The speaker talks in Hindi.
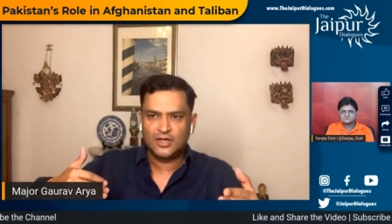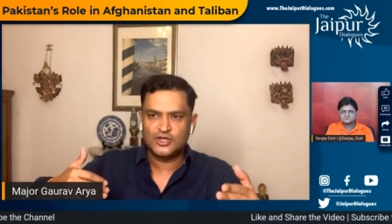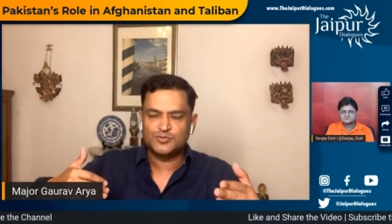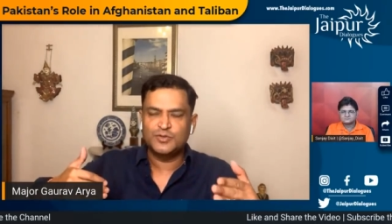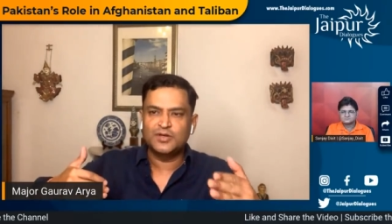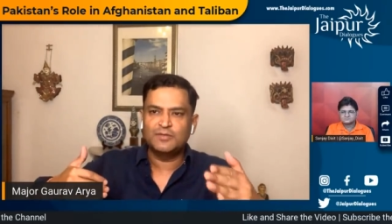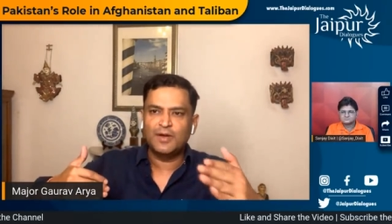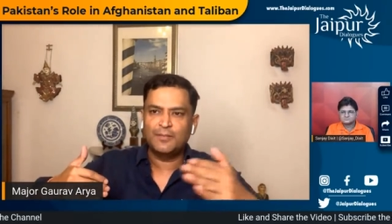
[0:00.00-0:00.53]

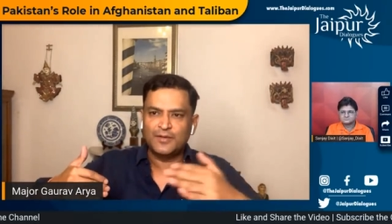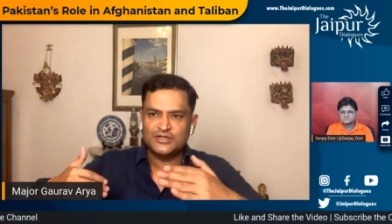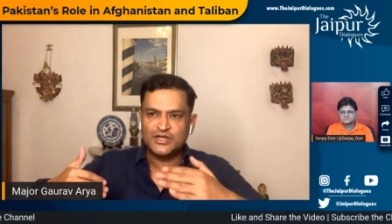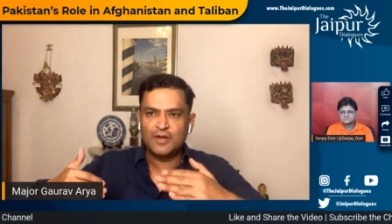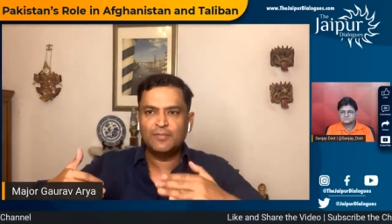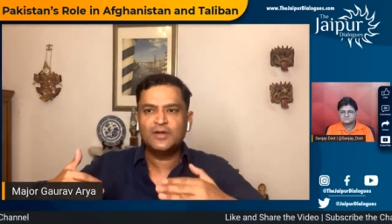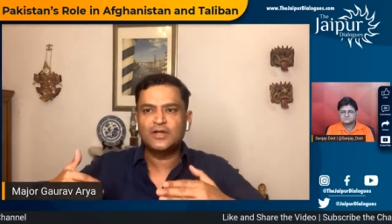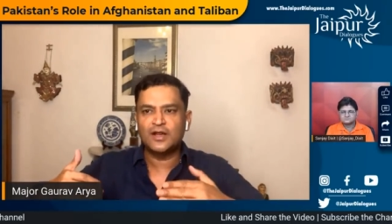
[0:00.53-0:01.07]
कश्मीर में
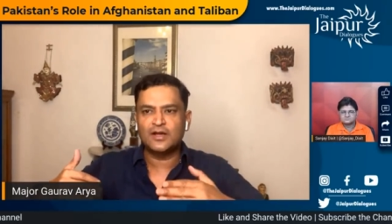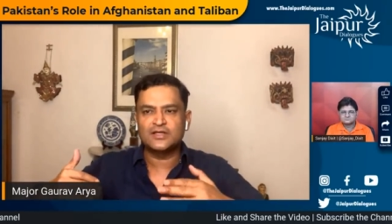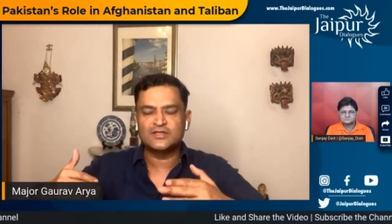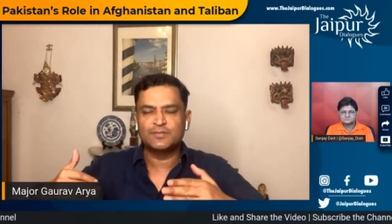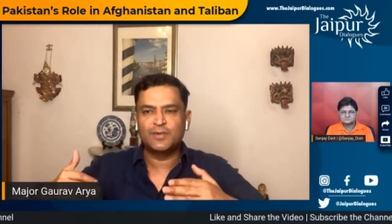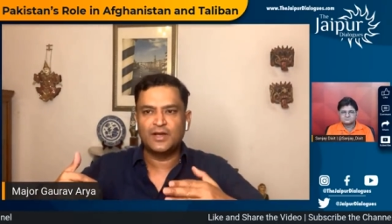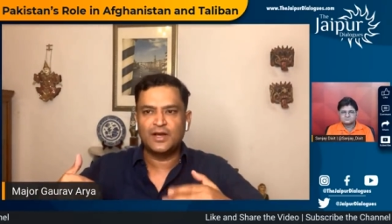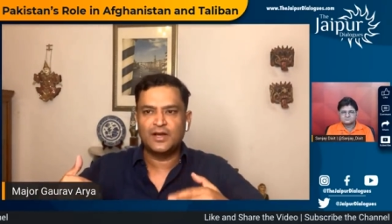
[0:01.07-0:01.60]
पंजाब में टेररिज्म
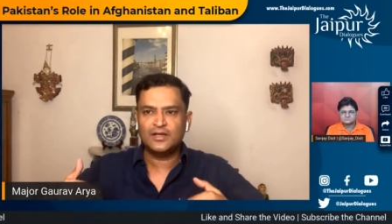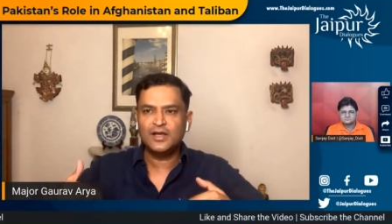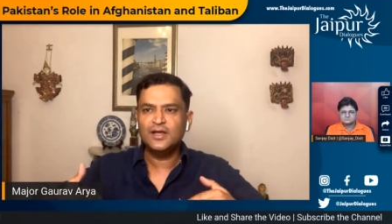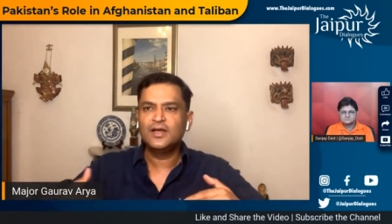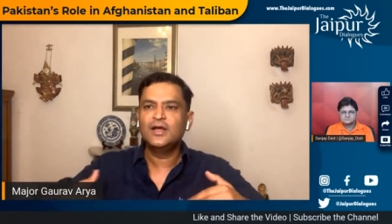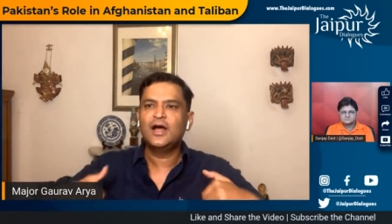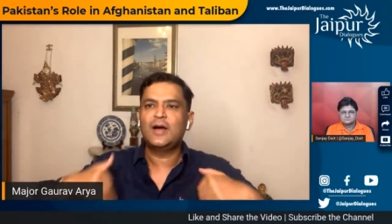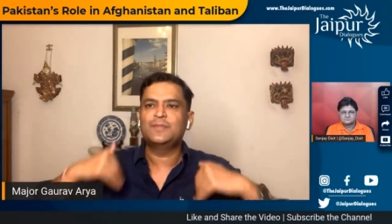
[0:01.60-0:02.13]
फैला के
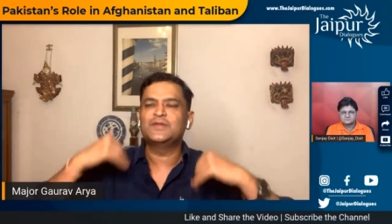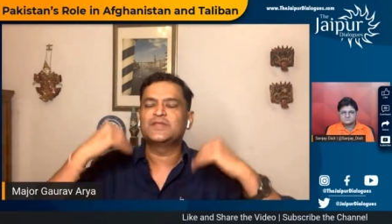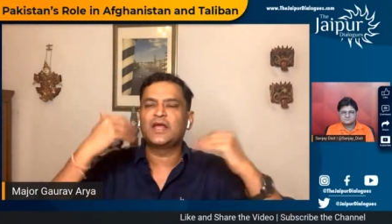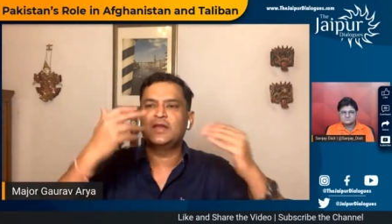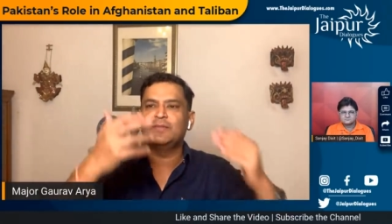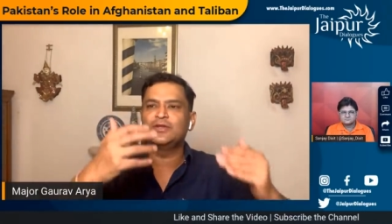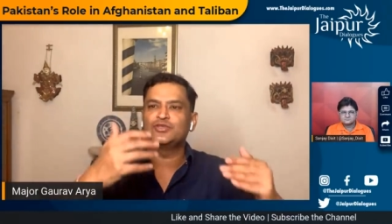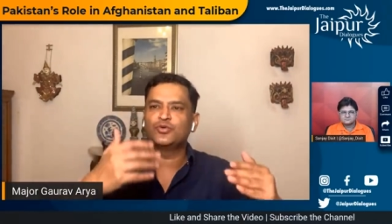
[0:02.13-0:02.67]
आपने
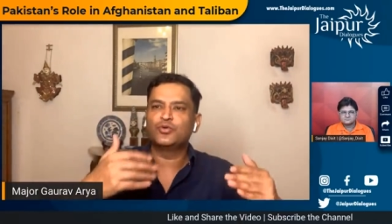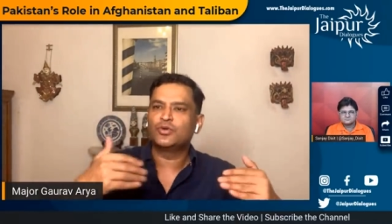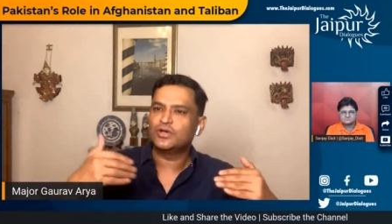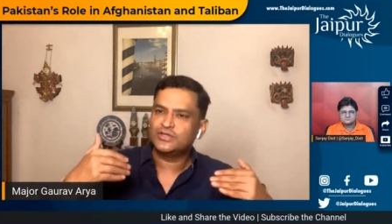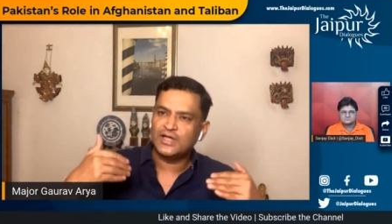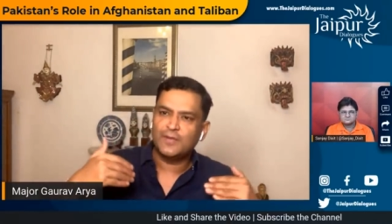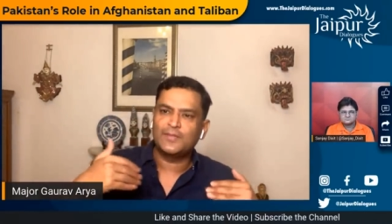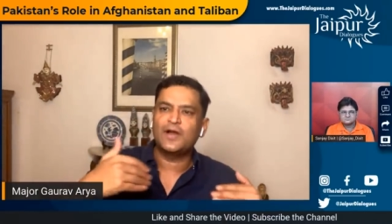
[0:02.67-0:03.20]
तालिबान शुरू
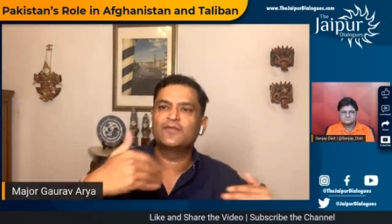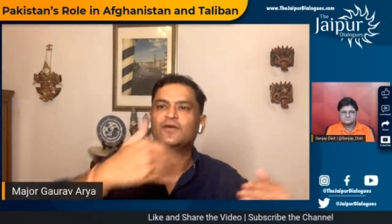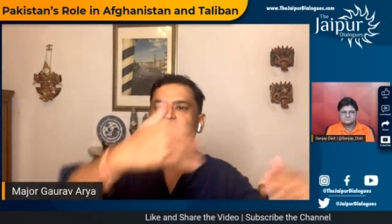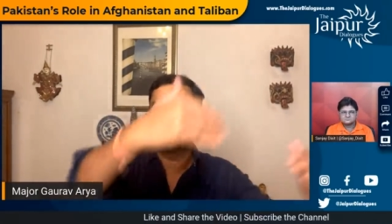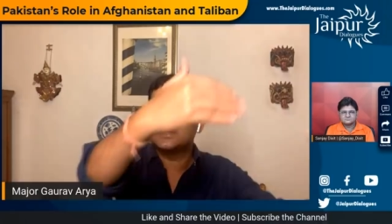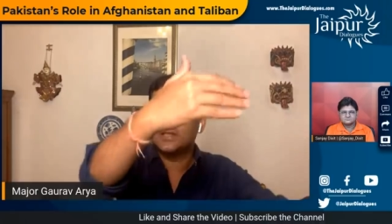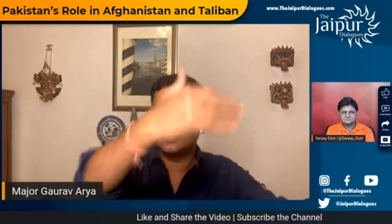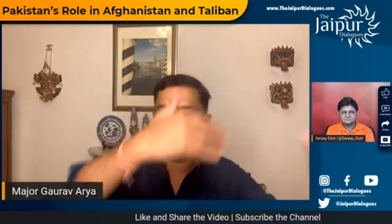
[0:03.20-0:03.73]
कर दिया आपका
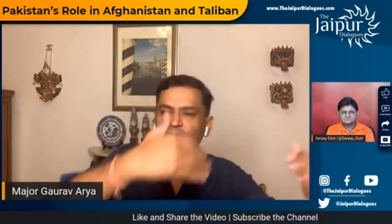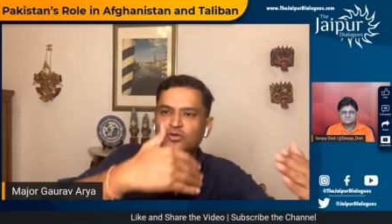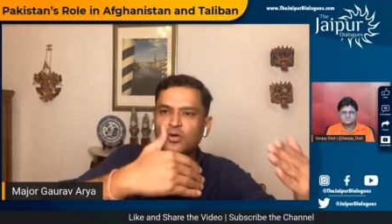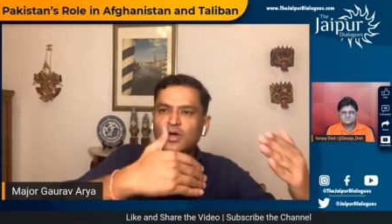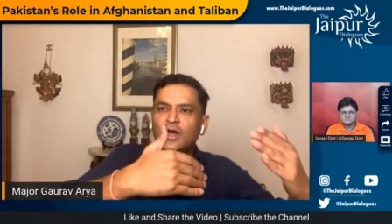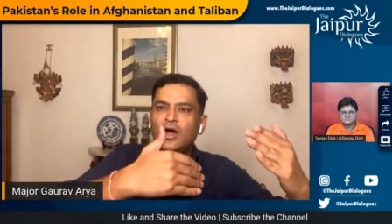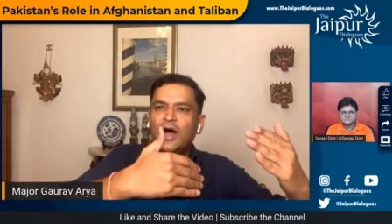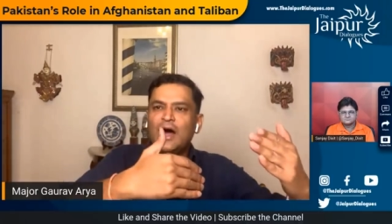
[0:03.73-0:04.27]
अफगानिस्तान में तो